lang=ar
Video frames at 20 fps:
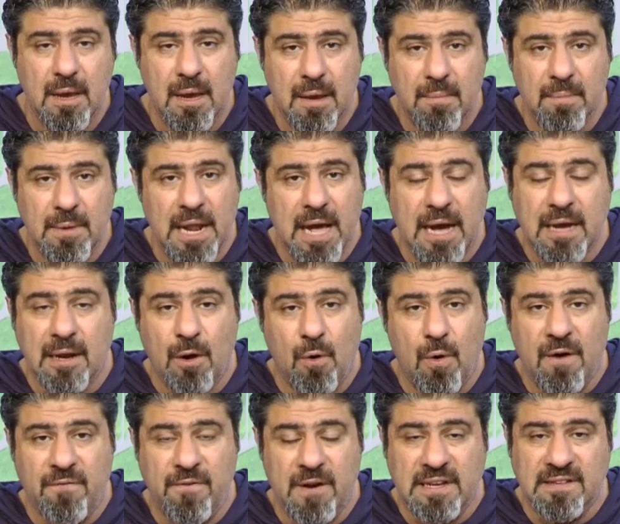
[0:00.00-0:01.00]
من الاخ
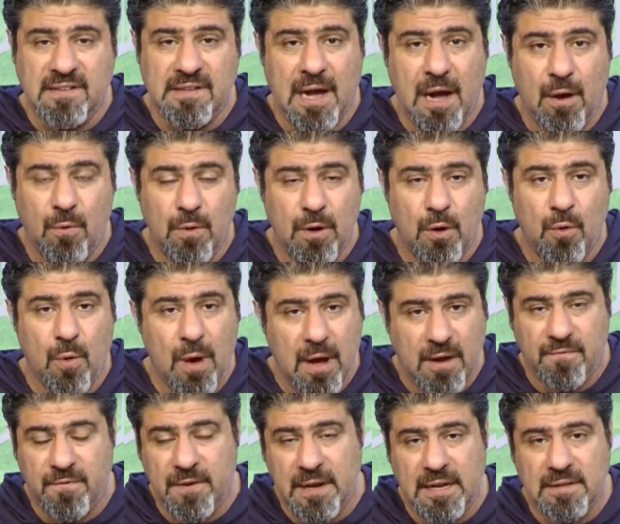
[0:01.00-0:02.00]
نواف الهزاع
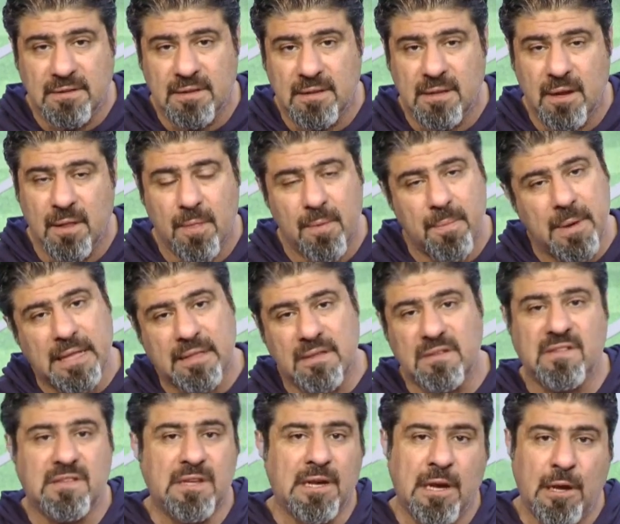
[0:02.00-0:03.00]
والاخوان في لجنه الانضباط
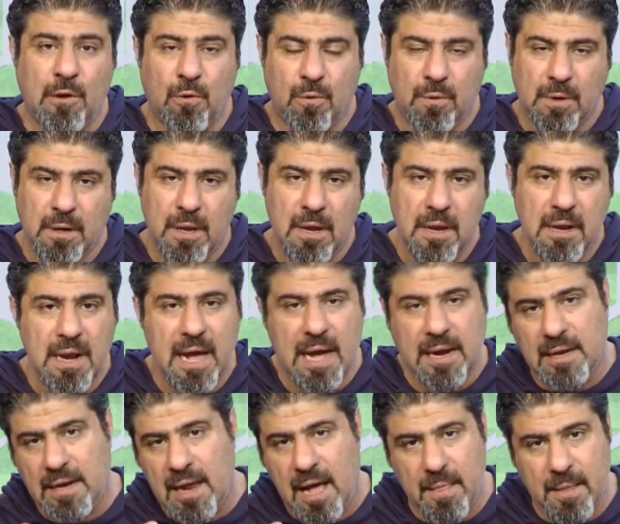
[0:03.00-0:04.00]
يستقيلون،
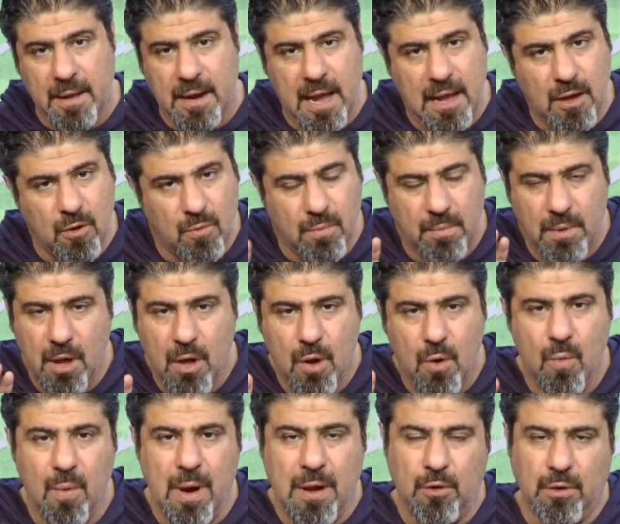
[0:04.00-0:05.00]
لكن هذا رايهم
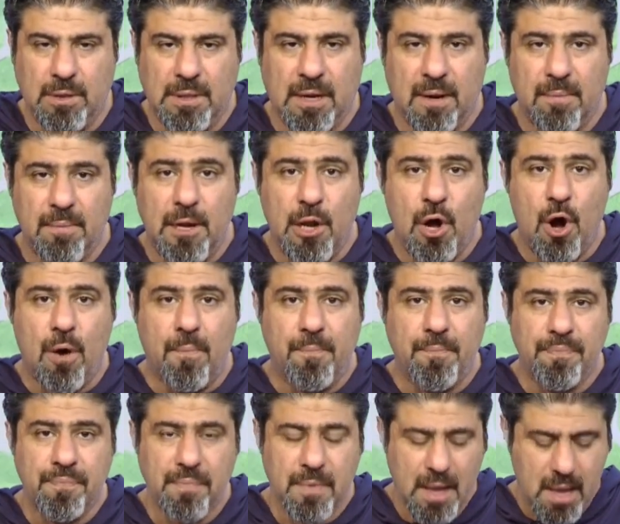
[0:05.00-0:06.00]
ويحترم. اليوم
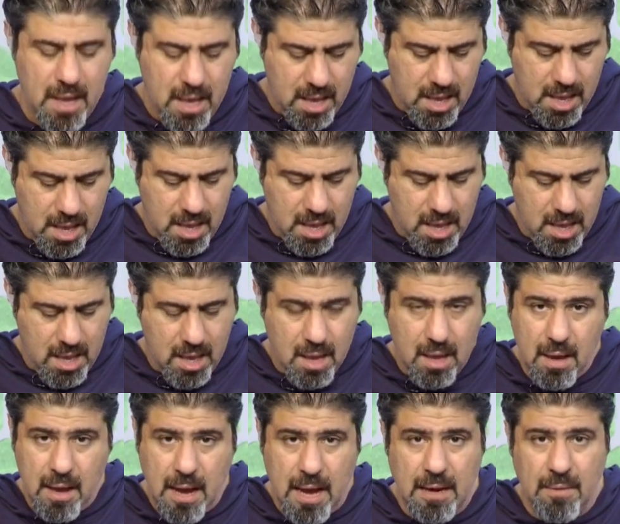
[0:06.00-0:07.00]

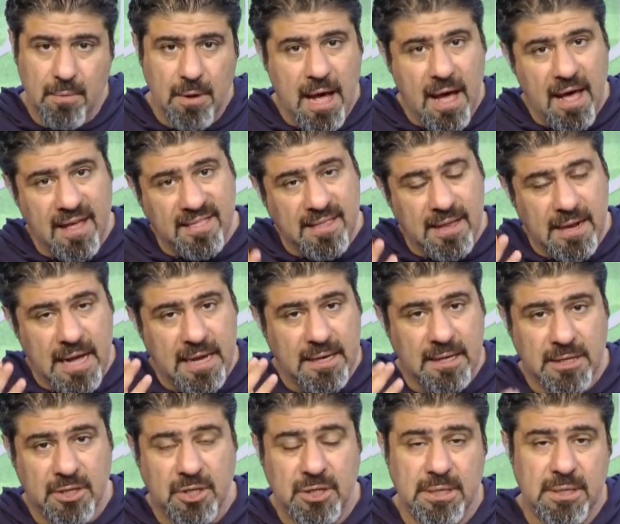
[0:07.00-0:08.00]
انا ملاحظتي الاخ
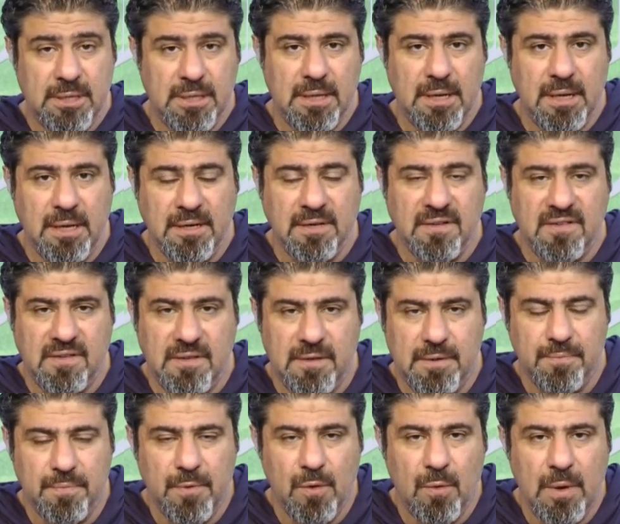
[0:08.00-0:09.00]
رشيد العنزي
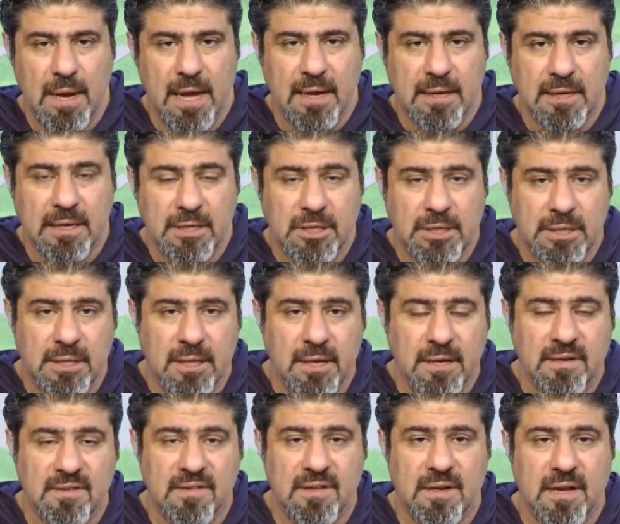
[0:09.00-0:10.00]
والاخ رشيد
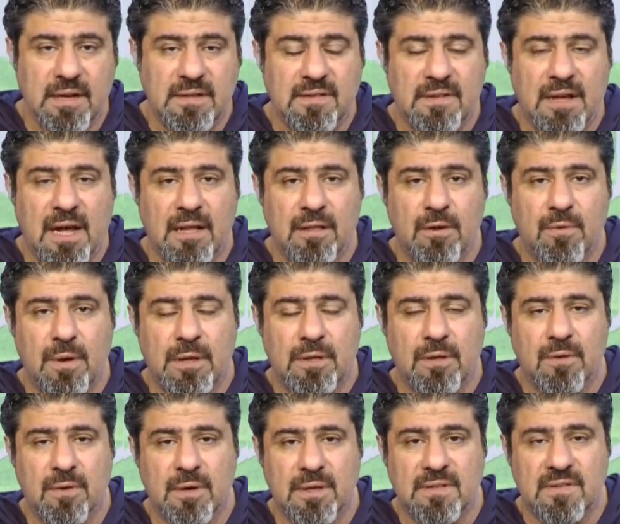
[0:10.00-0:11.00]
العنزي رئيس الاتحاد
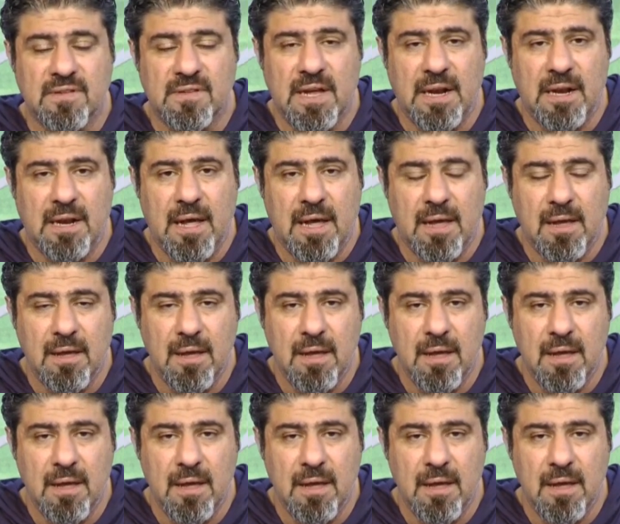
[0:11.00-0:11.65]
الكويتي كره السله